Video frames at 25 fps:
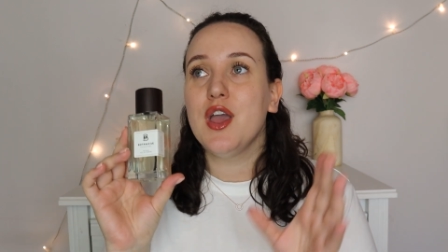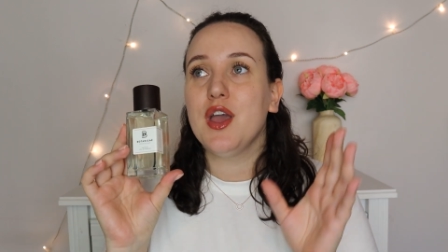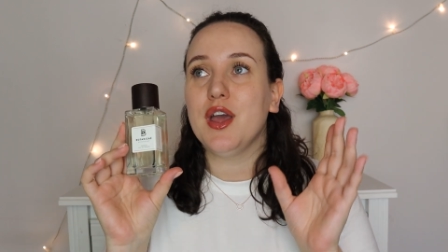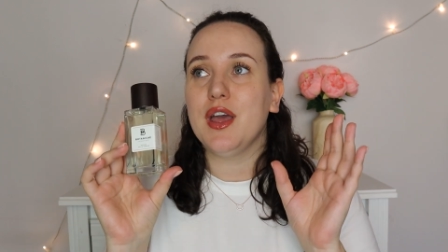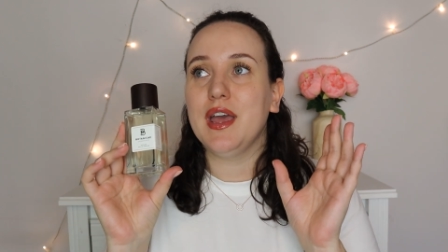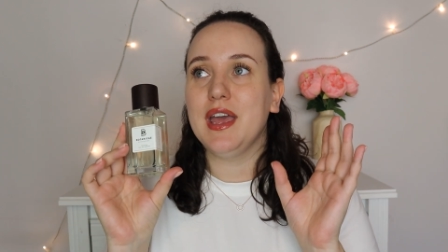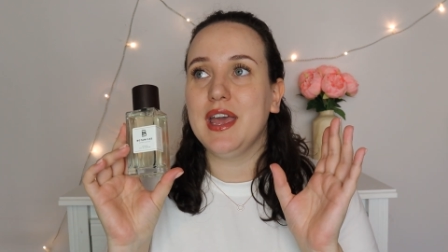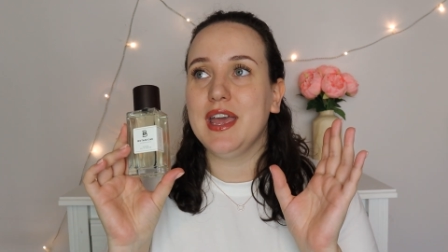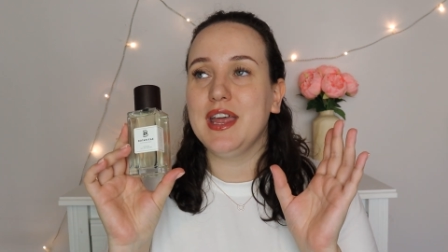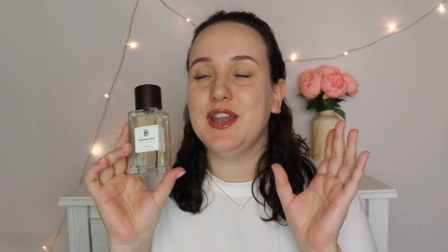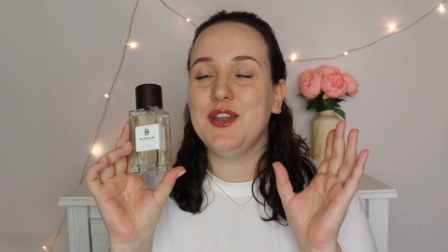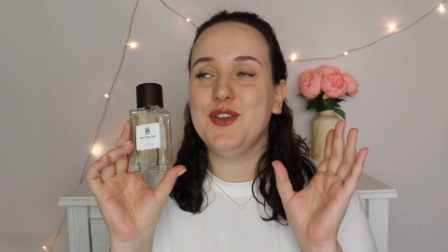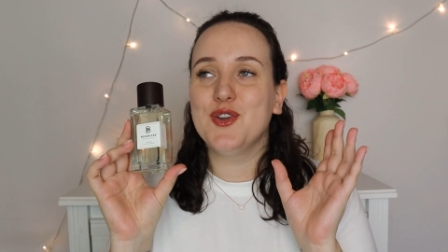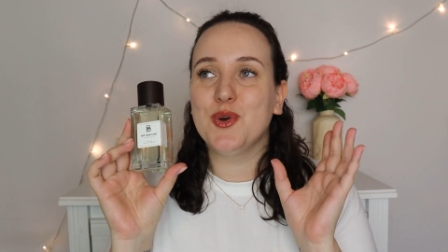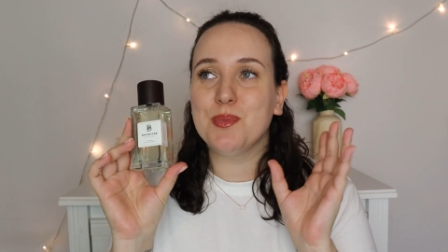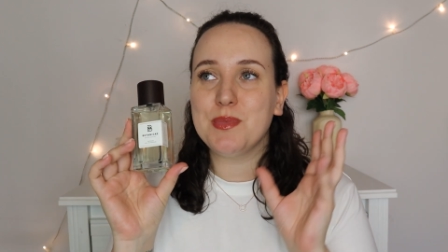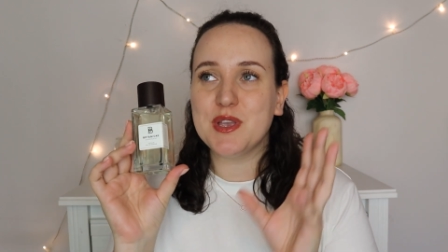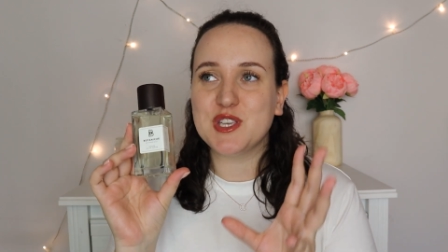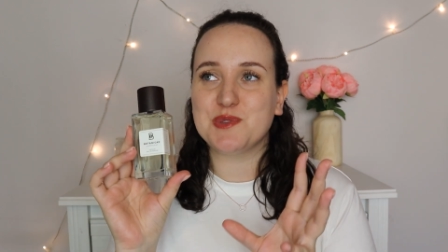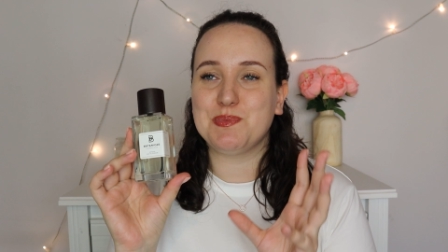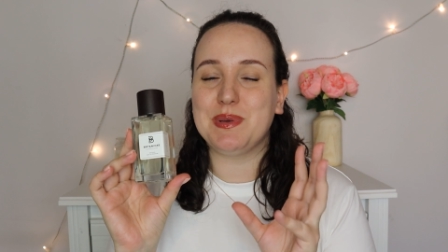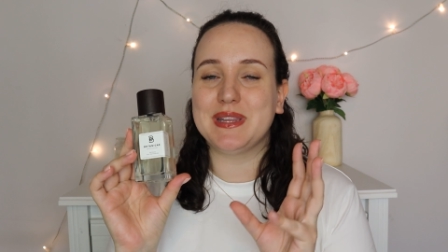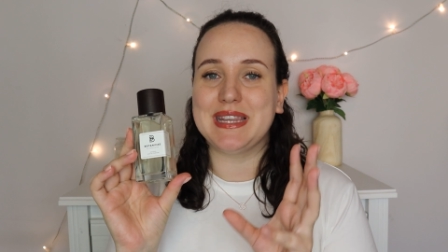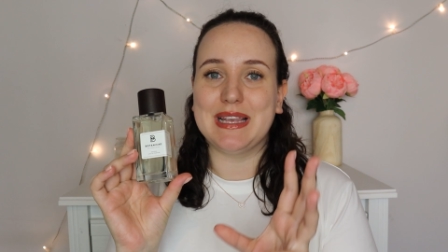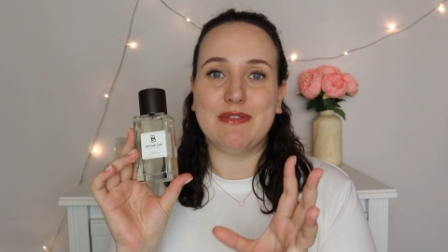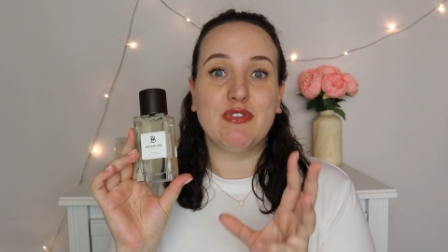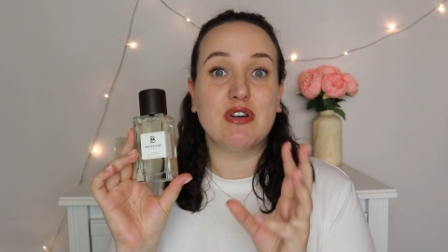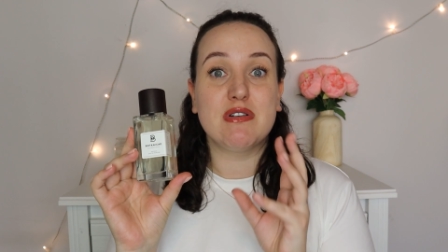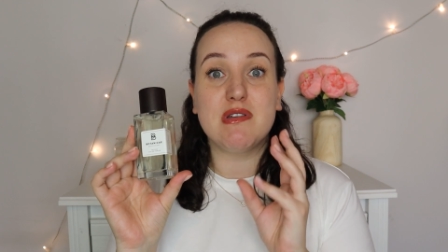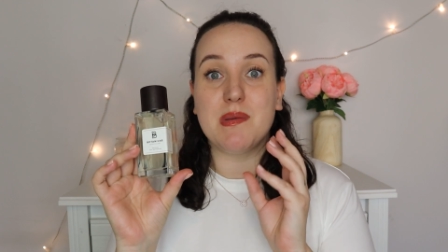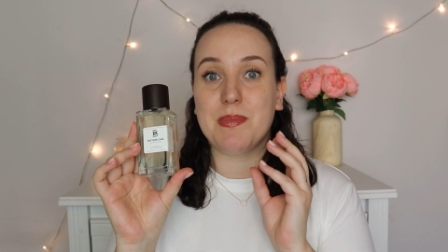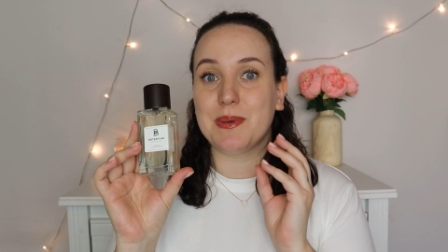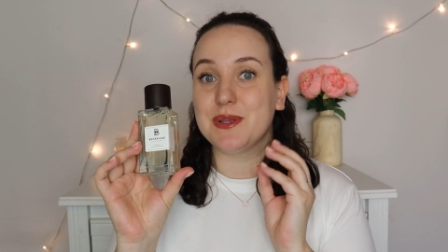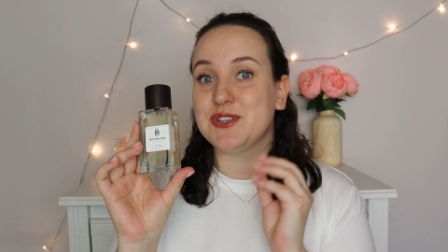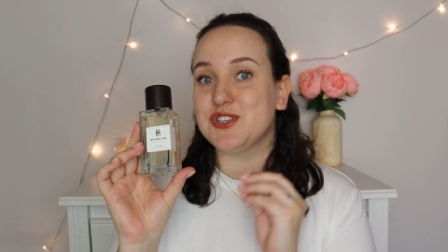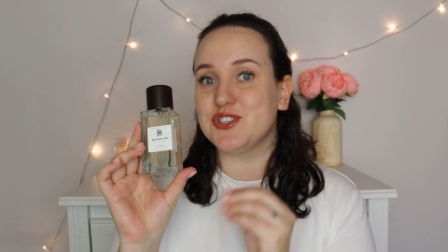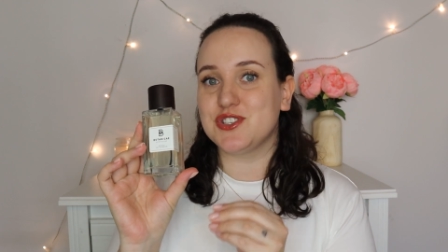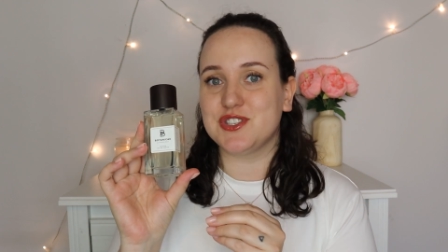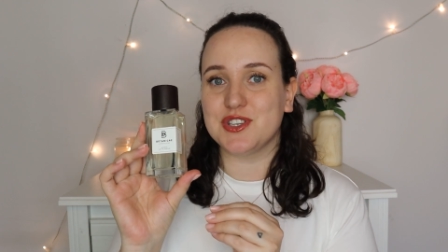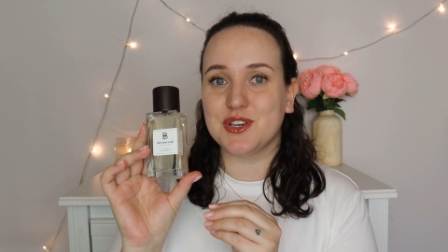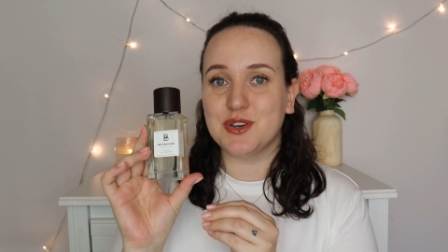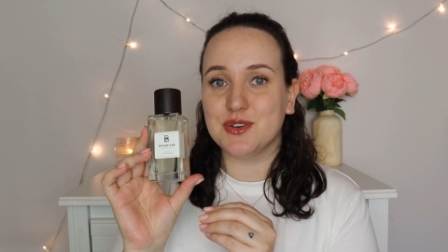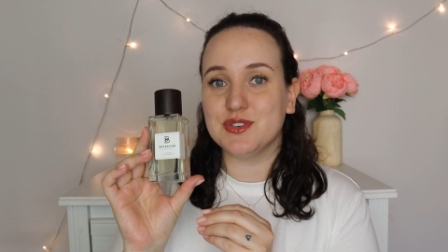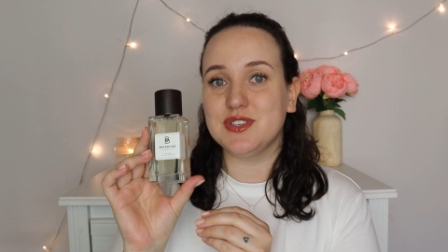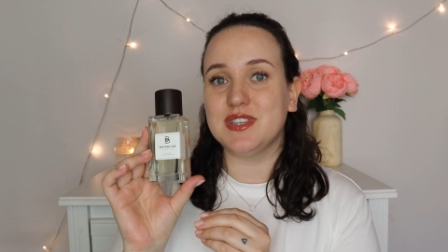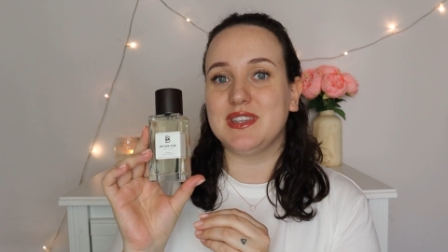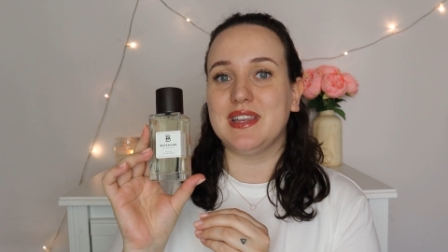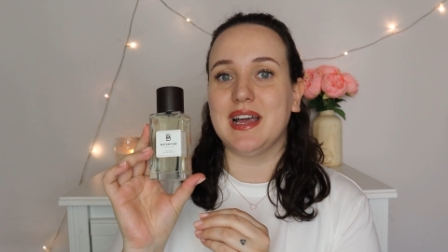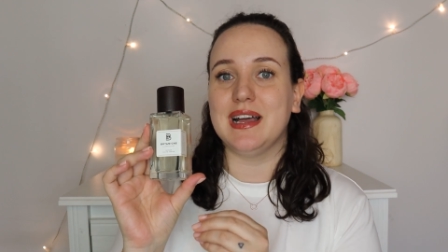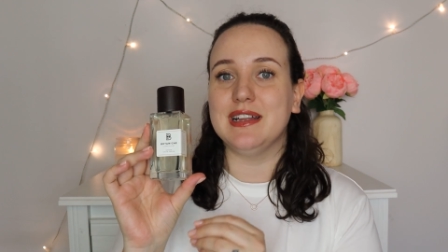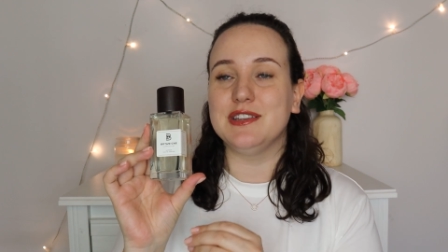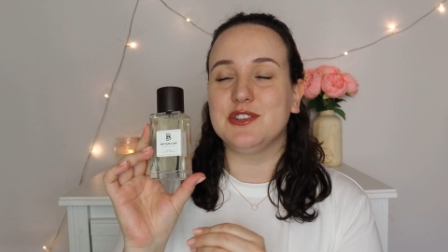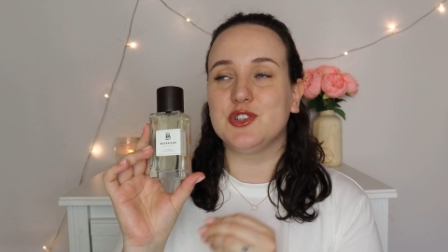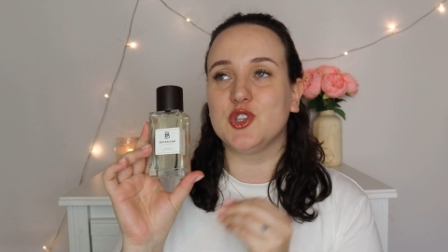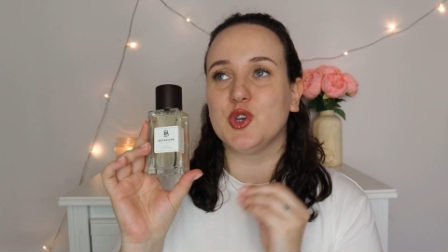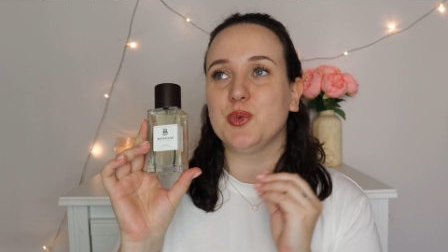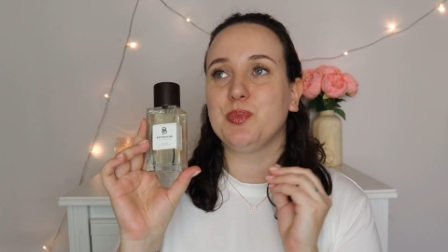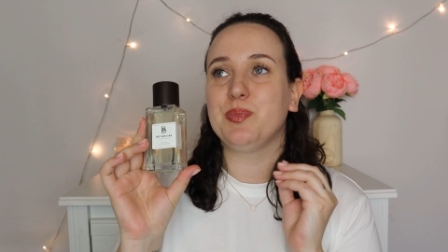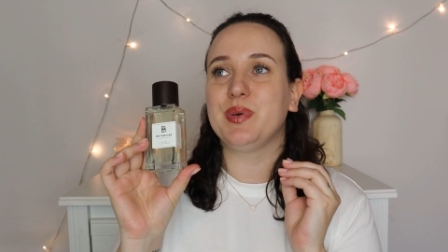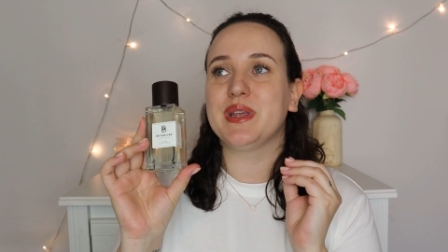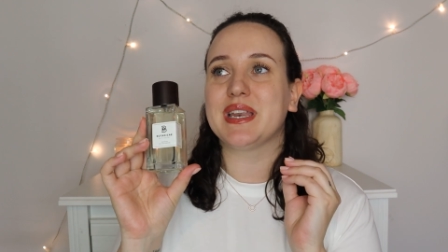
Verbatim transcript: Eh, non mi aspettavo che mi piacesse così tanto